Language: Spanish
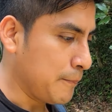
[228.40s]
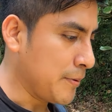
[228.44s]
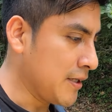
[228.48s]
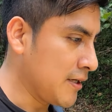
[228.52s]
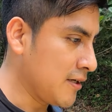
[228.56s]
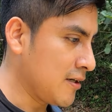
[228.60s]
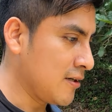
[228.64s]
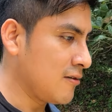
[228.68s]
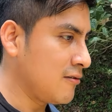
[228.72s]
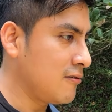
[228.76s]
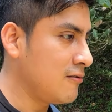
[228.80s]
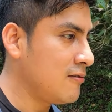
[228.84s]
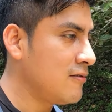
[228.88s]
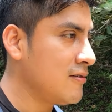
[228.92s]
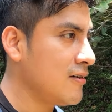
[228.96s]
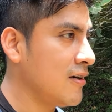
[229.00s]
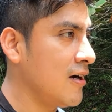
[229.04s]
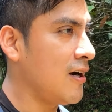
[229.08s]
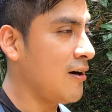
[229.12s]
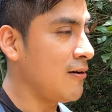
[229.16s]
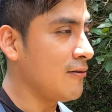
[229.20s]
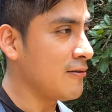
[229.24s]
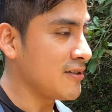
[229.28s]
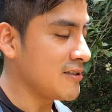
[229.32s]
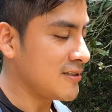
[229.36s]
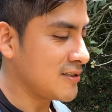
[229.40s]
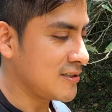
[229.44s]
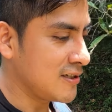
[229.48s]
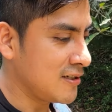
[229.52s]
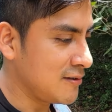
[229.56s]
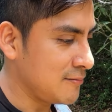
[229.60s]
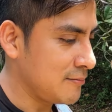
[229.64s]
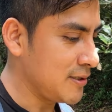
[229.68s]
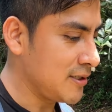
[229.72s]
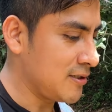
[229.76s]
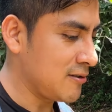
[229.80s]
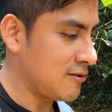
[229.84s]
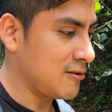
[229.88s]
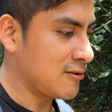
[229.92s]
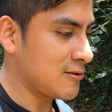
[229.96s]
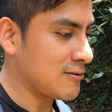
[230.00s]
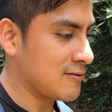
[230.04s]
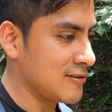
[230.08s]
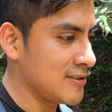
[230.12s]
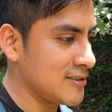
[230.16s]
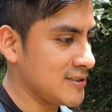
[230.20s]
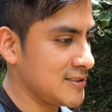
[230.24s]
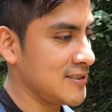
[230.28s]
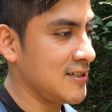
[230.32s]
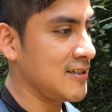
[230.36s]
pero ahorita vengo a
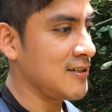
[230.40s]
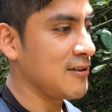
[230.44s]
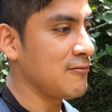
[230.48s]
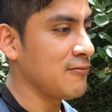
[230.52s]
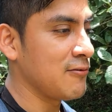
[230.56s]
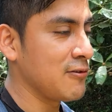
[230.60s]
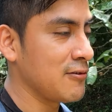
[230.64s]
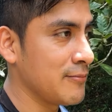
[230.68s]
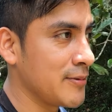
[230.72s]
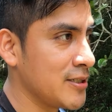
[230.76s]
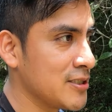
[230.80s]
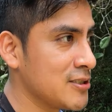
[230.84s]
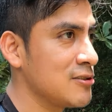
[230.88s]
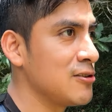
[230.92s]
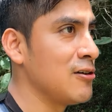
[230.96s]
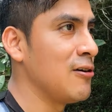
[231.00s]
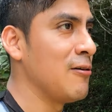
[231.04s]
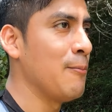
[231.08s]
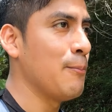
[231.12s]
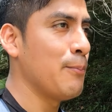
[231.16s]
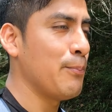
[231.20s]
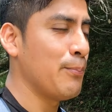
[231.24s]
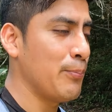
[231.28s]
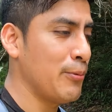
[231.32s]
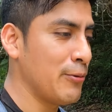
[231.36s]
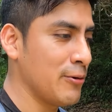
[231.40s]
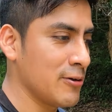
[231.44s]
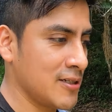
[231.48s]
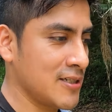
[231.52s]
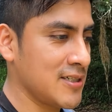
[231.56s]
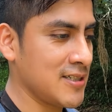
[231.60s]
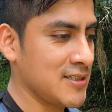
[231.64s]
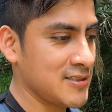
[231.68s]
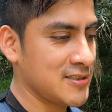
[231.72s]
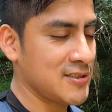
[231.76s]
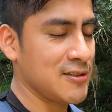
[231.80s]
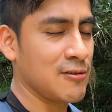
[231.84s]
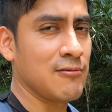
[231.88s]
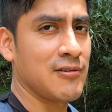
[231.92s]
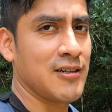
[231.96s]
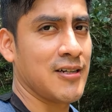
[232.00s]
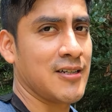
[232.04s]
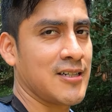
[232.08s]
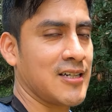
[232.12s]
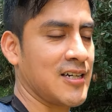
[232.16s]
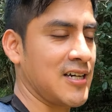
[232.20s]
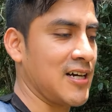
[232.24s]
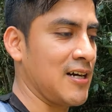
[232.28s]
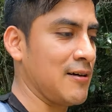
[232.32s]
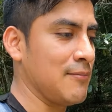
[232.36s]
actualizar información porque este
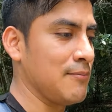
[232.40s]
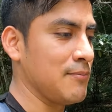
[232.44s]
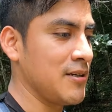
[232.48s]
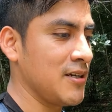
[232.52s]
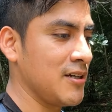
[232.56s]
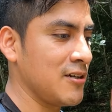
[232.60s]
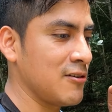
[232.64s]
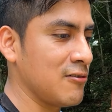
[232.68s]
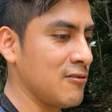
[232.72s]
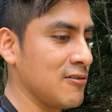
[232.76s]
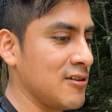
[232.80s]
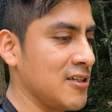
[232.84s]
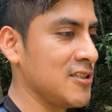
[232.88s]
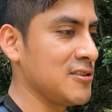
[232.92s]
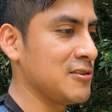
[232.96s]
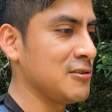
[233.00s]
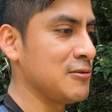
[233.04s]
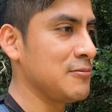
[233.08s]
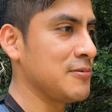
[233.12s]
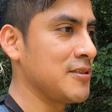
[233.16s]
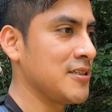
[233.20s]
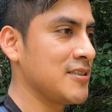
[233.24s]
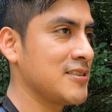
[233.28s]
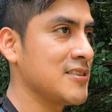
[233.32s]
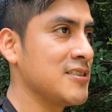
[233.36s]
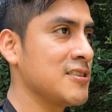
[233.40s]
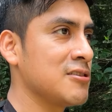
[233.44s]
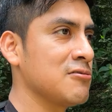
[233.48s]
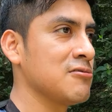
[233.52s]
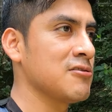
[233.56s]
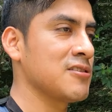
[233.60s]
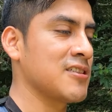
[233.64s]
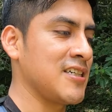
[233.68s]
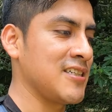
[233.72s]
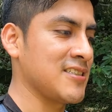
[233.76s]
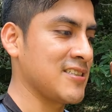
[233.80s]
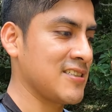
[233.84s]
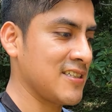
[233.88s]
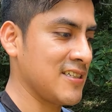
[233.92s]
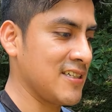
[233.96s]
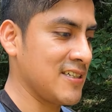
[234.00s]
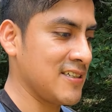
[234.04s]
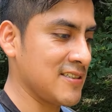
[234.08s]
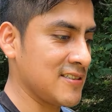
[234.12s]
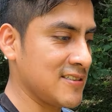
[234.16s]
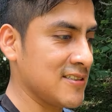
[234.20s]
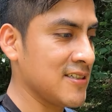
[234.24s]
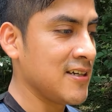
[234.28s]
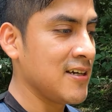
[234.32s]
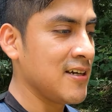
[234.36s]
lugar cambia con las lluvias y sus
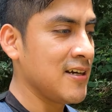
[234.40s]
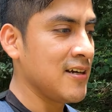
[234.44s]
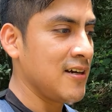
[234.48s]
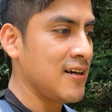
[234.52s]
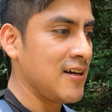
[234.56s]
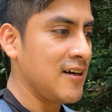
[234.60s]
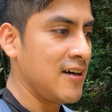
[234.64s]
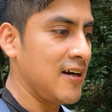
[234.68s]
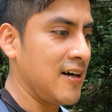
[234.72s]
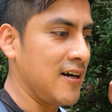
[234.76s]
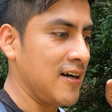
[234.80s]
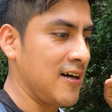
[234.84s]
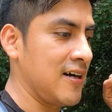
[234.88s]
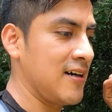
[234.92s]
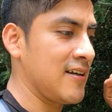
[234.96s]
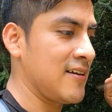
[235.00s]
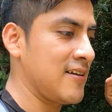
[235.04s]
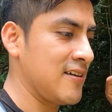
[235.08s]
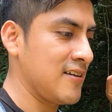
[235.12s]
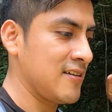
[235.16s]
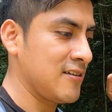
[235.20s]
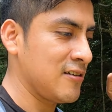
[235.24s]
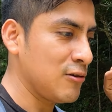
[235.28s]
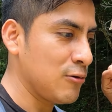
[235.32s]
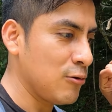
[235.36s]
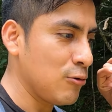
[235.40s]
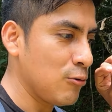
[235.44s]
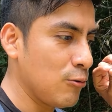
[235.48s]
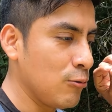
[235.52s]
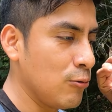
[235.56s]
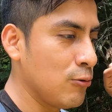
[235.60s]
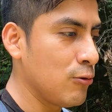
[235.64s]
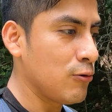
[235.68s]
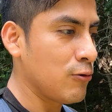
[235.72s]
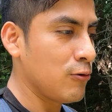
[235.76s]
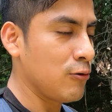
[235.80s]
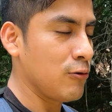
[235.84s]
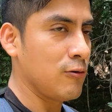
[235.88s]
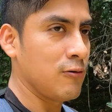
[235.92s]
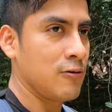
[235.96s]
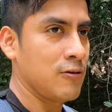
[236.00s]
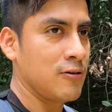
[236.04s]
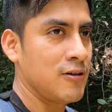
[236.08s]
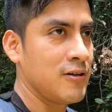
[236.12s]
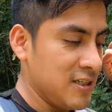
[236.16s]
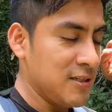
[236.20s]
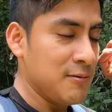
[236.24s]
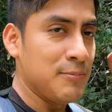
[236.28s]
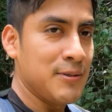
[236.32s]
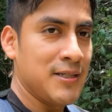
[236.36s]
cascadas agarran un color
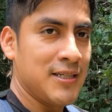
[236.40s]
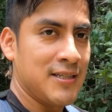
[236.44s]
y